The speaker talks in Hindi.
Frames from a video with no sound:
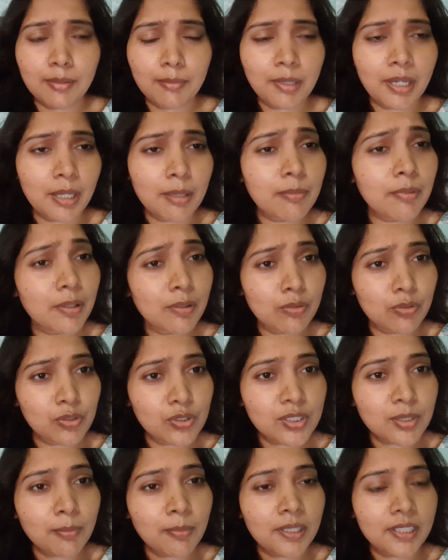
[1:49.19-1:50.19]
बार बार
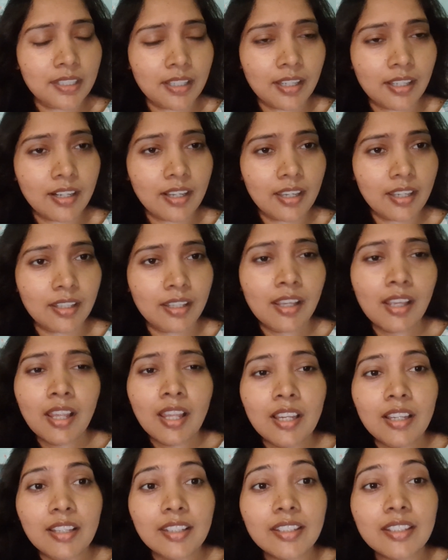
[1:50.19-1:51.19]
लोगों से बता रहा है
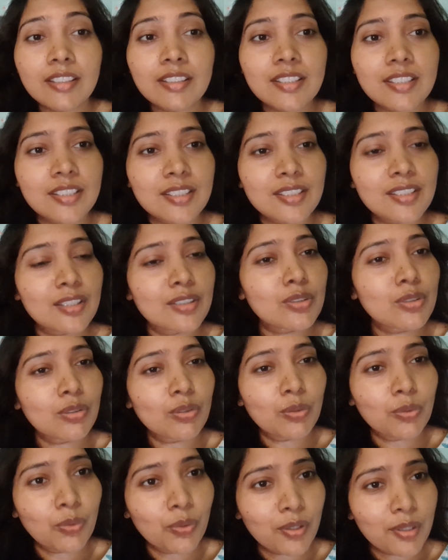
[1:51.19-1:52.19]
लेकिन इस चीज़ को
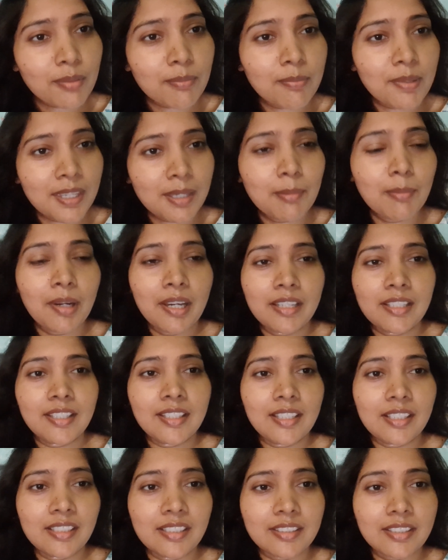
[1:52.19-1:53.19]
कोई भी
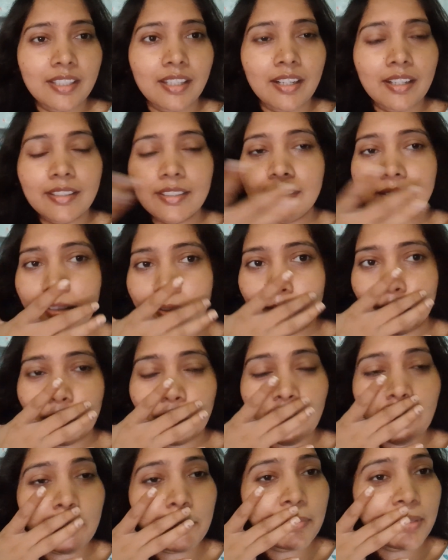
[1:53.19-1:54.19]
मानने के लिए तैयार नहीं है
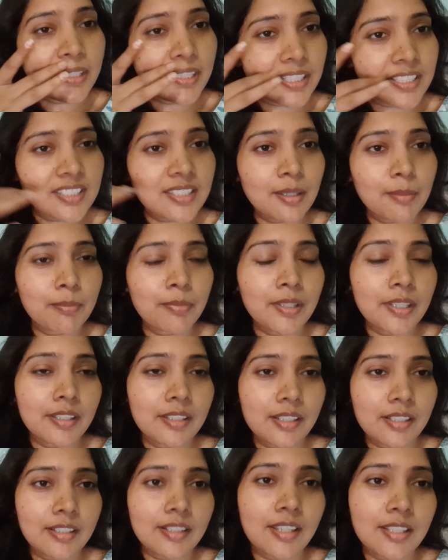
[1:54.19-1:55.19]
कोई भी एक्सेप्ट नहीं
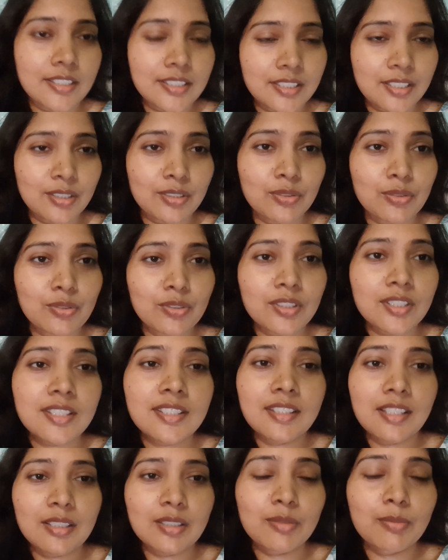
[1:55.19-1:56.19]
कर रहा है इस चीज़ को कि
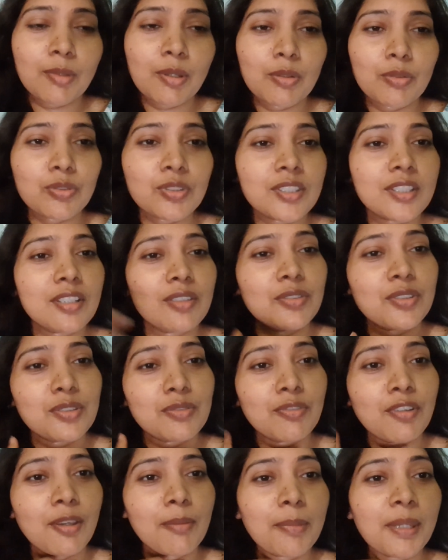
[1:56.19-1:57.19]
सच में उसने
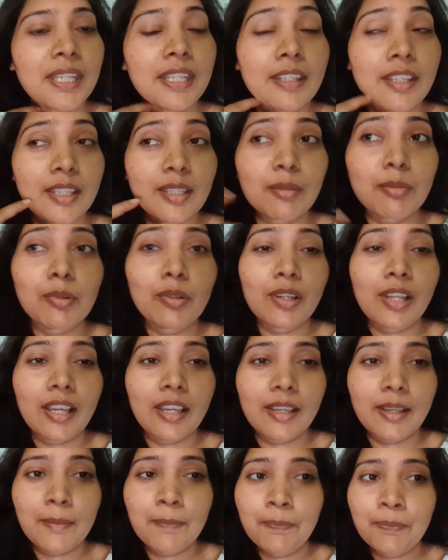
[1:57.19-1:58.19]
उस वे में नहीं बोला
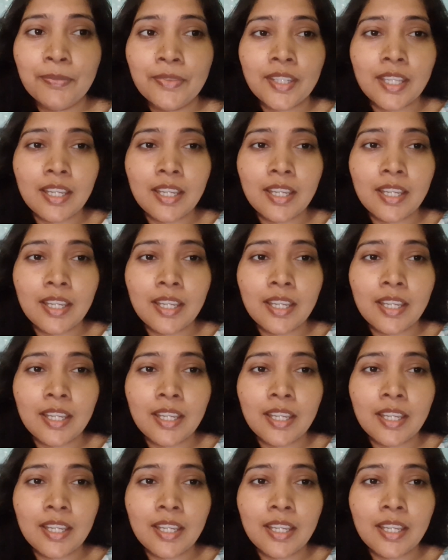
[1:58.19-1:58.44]
है